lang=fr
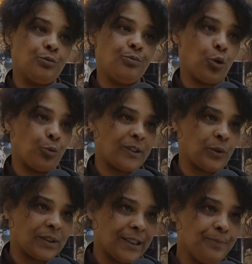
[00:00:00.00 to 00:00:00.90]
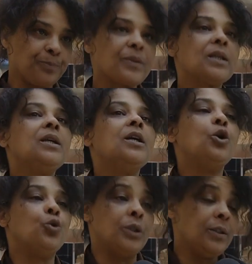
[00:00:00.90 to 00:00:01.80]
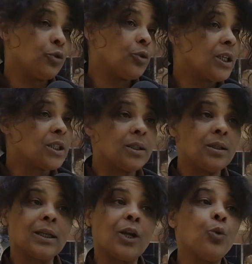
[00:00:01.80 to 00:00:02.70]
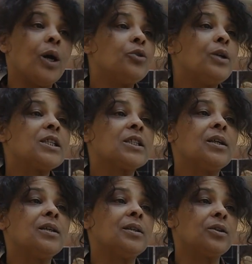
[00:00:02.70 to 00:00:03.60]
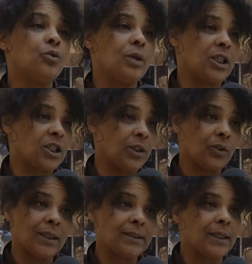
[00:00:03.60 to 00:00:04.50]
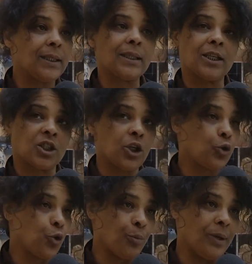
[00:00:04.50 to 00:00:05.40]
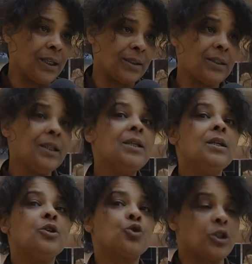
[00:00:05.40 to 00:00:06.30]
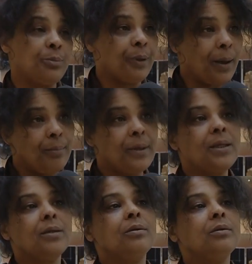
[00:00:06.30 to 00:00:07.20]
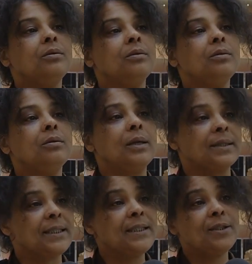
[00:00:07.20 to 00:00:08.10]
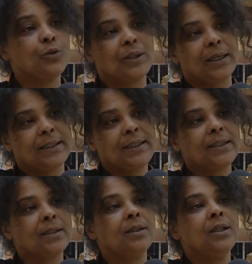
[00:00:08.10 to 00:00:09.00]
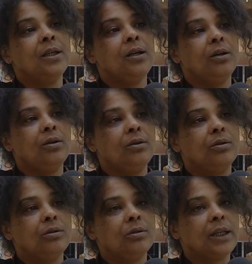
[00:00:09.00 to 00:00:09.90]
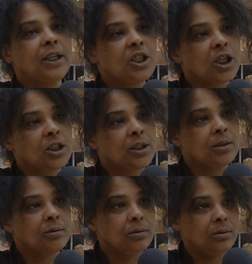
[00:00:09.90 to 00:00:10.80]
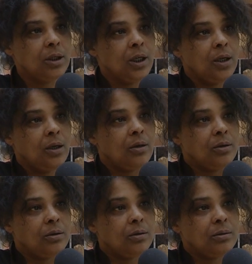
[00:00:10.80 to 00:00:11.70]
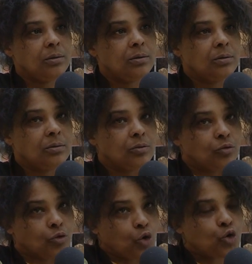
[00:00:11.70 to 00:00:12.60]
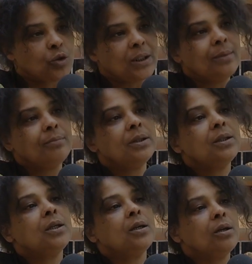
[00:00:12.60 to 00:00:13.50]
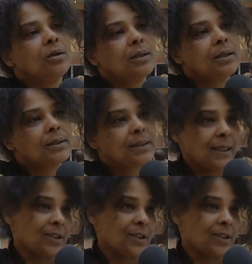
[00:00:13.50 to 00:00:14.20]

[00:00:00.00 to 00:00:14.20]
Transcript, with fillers: peut représenter le livre de la jungle, la loi de la jungle, la jungle dans la tête, la jungle urbaine, ce qui permet euh, ainsi aux artistes euh, d'aller chercher euh, dans ce thème sa